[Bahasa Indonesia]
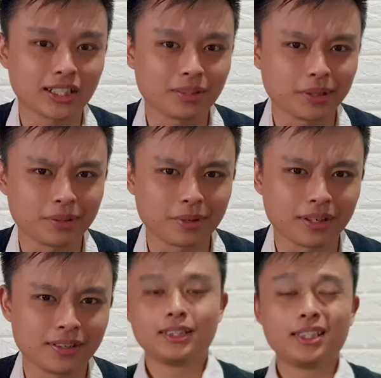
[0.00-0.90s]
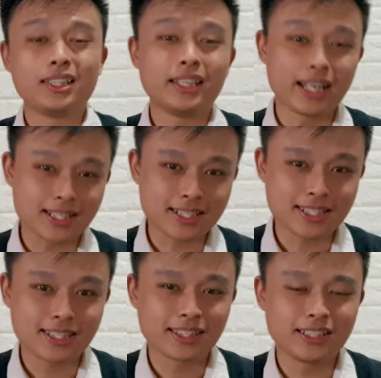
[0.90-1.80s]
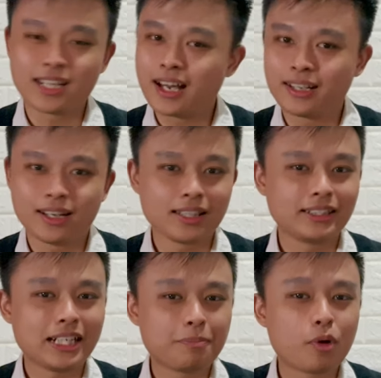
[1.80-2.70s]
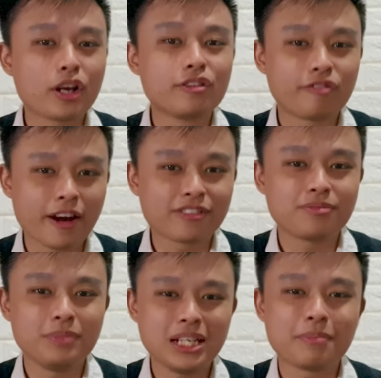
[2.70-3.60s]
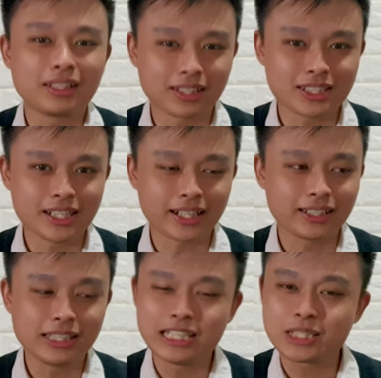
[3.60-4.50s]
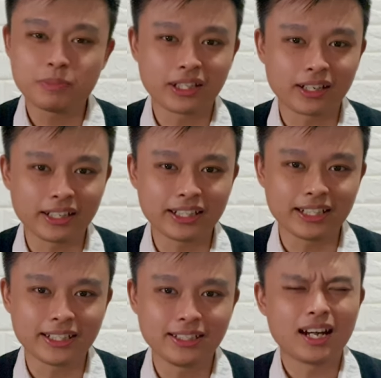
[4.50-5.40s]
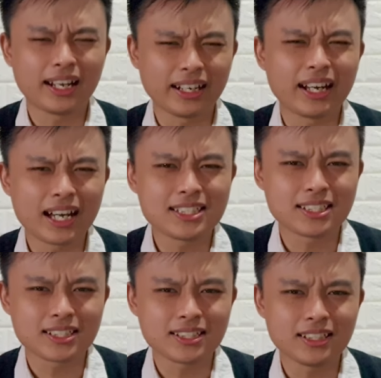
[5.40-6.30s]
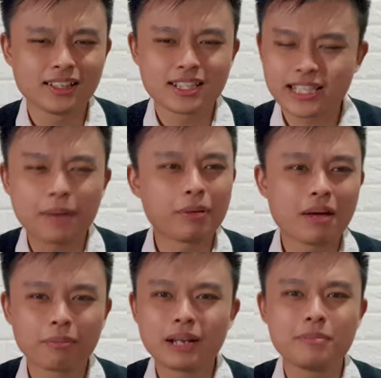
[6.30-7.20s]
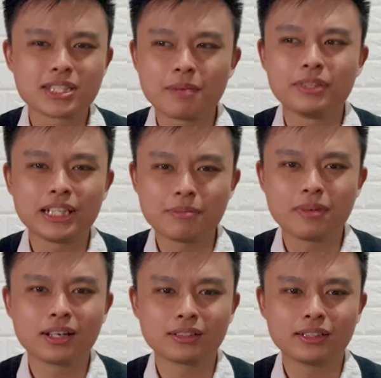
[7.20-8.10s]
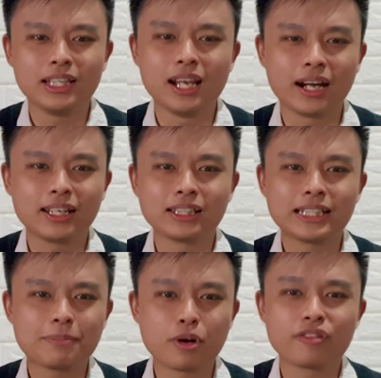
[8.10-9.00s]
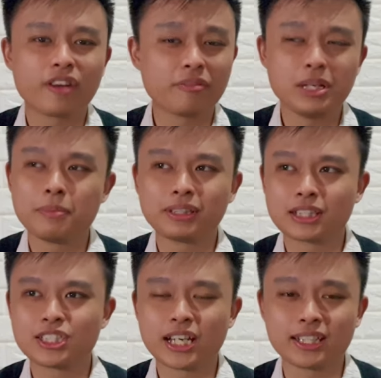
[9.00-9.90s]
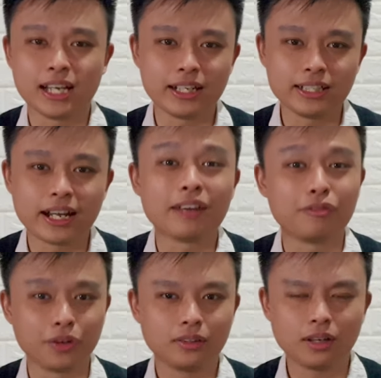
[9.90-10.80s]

teman-teman. Yes, tidak ada 3.5 mm jack di speaker ini. Aneh aja sih. Saya pelan-pelan bisa menerima hilangnya 3.5 mm jack dari handphone.